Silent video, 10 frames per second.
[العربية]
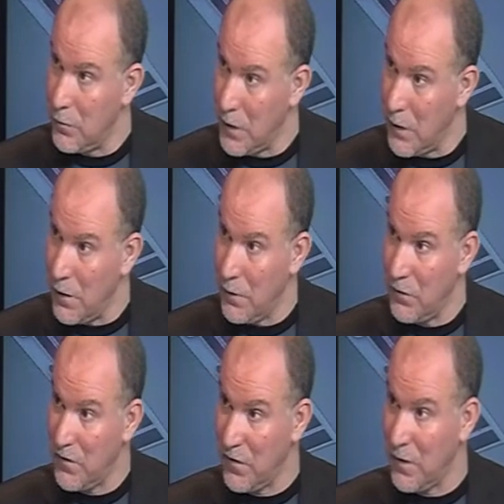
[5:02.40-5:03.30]

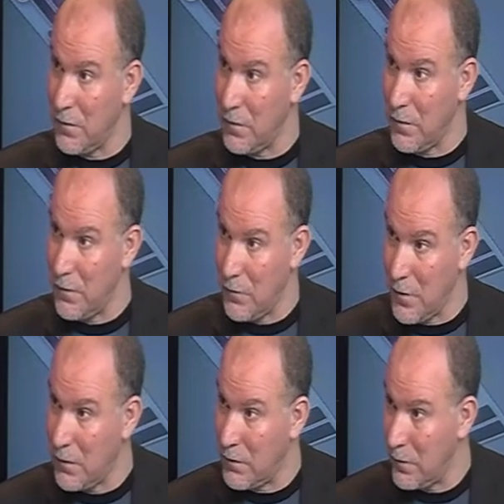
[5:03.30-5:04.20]
2007
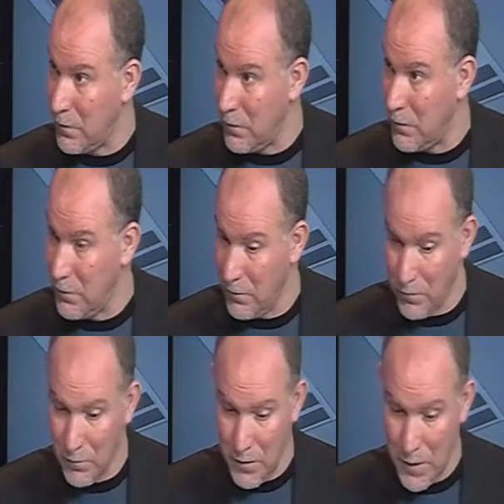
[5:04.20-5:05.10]
بدات
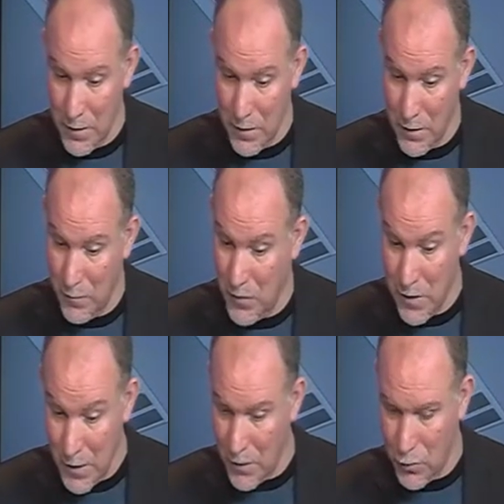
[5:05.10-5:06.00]
يعني ذي
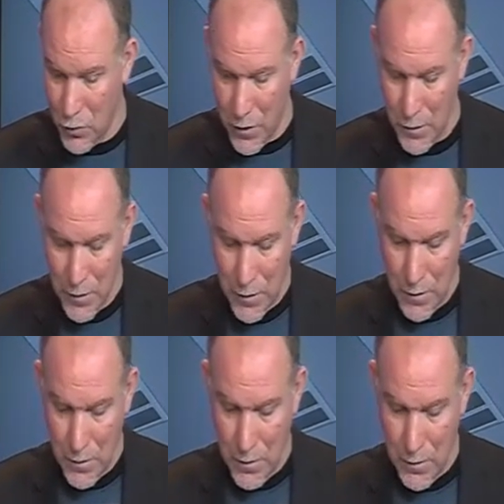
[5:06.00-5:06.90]
البنين ثورا
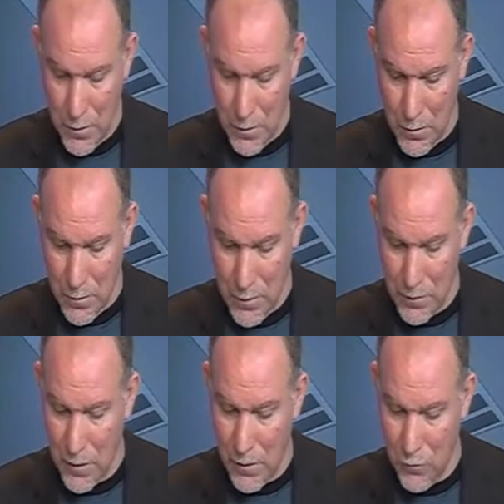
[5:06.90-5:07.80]

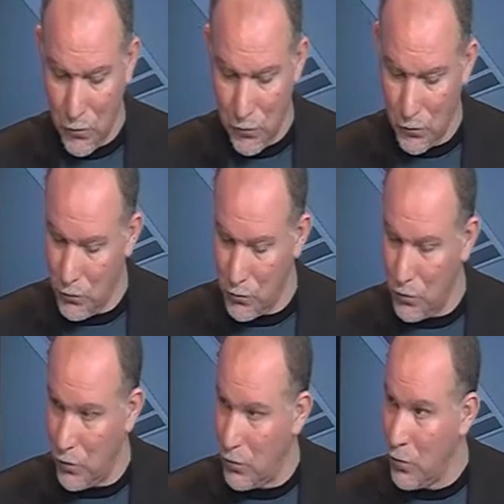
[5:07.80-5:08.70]
لي طرافو سون
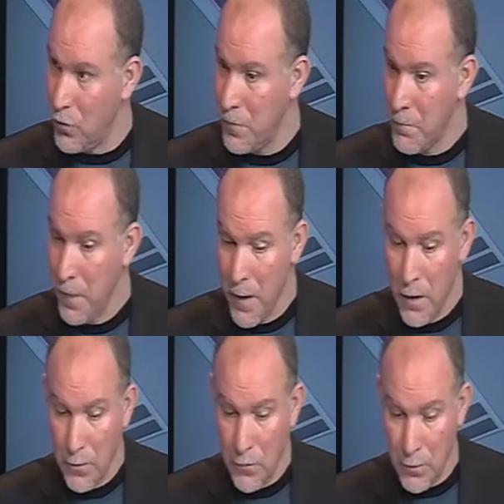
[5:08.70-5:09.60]
توجور اون كور
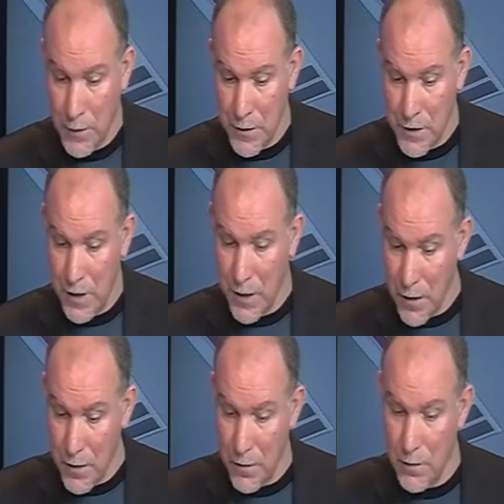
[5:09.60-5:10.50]
دونك
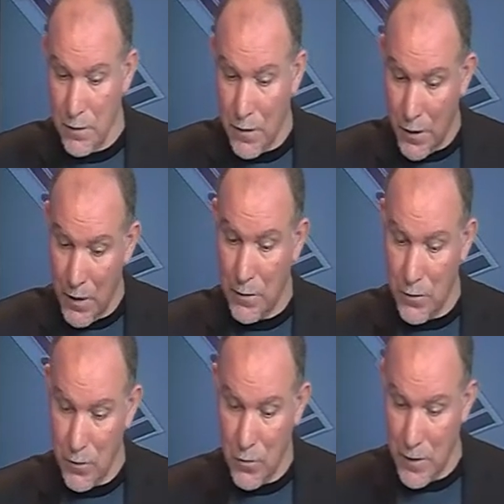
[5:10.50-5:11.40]
نشتاقين
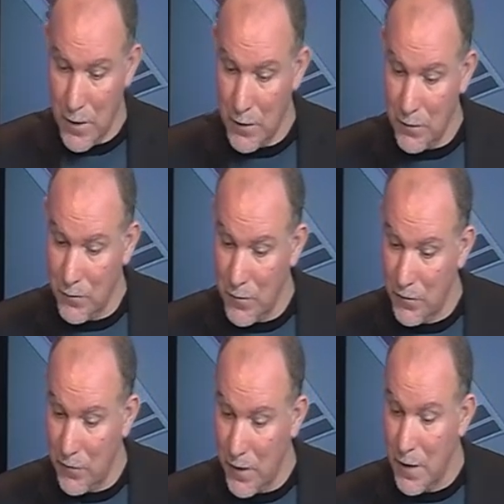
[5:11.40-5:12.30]
يرناد كوينا تيسمي
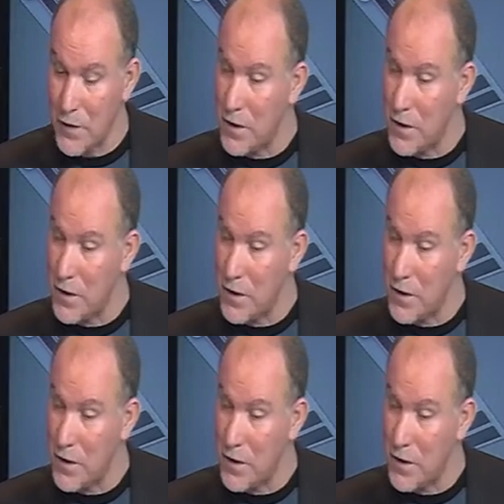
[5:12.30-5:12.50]
سرا